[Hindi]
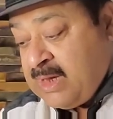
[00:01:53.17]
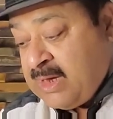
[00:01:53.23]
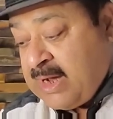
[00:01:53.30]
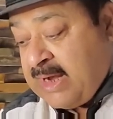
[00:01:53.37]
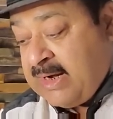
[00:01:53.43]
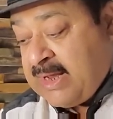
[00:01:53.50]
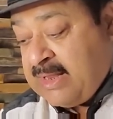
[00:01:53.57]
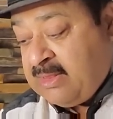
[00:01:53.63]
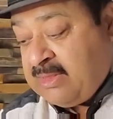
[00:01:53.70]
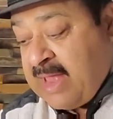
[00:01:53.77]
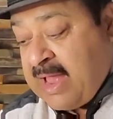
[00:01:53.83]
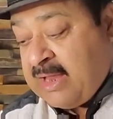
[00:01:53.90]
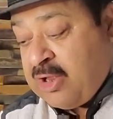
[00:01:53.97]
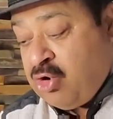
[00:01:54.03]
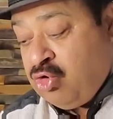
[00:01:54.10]

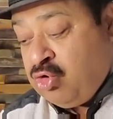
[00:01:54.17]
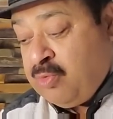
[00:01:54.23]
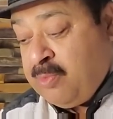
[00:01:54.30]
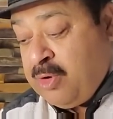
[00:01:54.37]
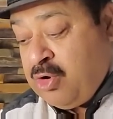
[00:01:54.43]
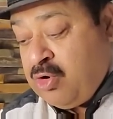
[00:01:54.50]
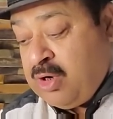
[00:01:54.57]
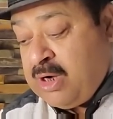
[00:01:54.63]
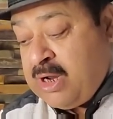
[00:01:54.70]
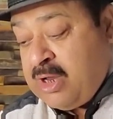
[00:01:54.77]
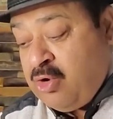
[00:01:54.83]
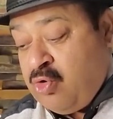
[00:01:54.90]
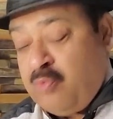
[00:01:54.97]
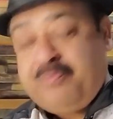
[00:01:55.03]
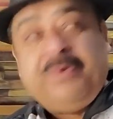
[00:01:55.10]
कलकत्ता के उद्यमियों ने
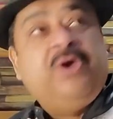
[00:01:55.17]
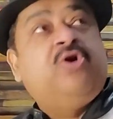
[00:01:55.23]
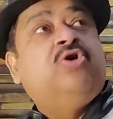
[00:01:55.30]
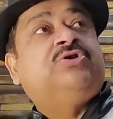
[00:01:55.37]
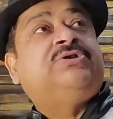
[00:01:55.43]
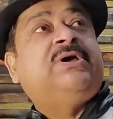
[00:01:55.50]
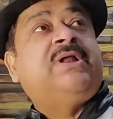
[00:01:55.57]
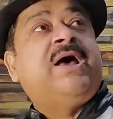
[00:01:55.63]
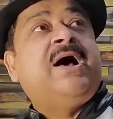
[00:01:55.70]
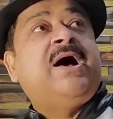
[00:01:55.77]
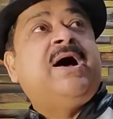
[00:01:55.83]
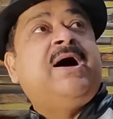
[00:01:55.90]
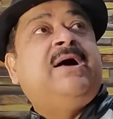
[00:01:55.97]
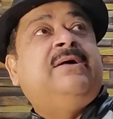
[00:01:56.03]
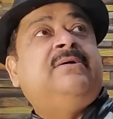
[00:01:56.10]
यूपी को
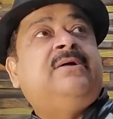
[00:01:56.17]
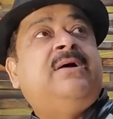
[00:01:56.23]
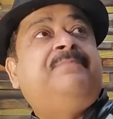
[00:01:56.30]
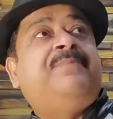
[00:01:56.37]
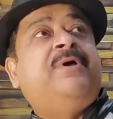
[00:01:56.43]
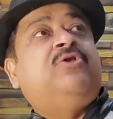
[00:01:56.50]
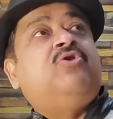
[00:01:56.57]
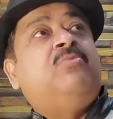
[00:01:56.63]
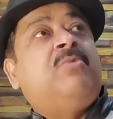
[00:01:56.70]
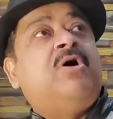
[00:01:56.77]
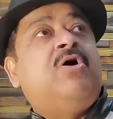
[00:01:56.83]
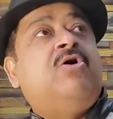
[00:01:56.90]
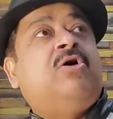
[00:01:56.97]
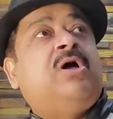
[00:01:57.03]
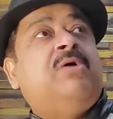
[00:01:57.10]
सराहा अब फिर तुम
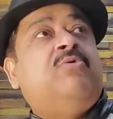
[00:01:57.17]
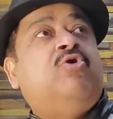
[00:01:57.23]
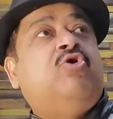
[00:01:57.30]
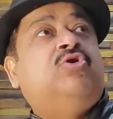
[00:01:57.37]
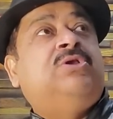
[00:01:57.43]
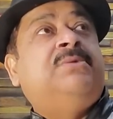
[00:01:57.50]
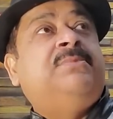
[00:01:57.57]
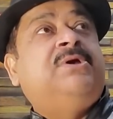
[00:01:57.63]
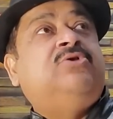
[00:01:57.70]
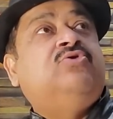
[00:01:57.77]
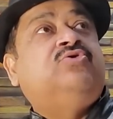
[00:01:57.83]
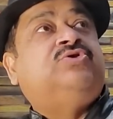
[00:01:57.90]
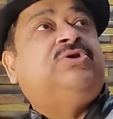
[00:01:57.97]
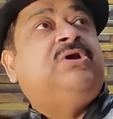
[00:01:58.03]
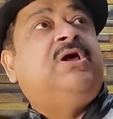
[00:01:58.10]
कहोगे वो उद्यमी
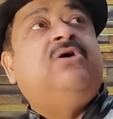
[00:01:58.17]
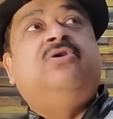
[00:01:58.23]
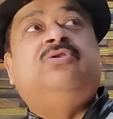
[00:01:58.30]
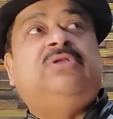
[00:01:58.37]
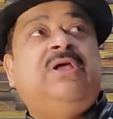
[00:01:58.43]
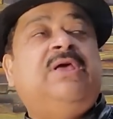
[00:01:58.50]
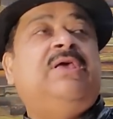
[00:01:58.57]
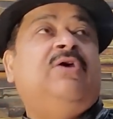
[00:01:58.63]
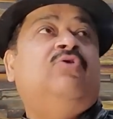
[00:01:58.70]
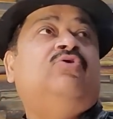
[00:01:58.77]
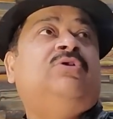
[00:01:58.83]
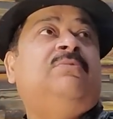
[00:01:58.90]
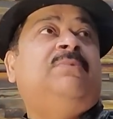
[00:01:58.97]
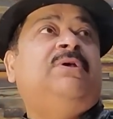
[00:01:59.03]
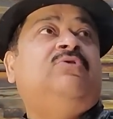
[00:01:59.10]
दूसरे होते हैं ये
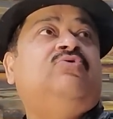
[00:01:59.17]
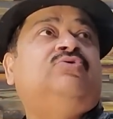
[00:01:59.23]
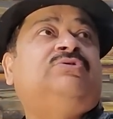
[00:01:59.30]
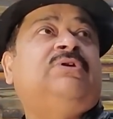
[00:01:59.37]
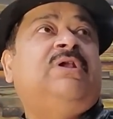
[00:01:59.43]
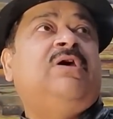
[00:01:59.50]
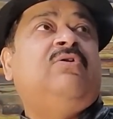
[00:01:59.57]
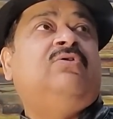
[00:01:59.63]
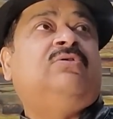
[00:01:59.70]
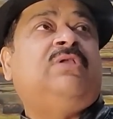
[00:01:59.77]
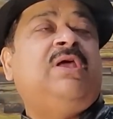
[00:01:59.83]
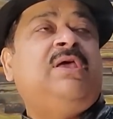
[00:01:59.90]
उद्यमी दूसरे होते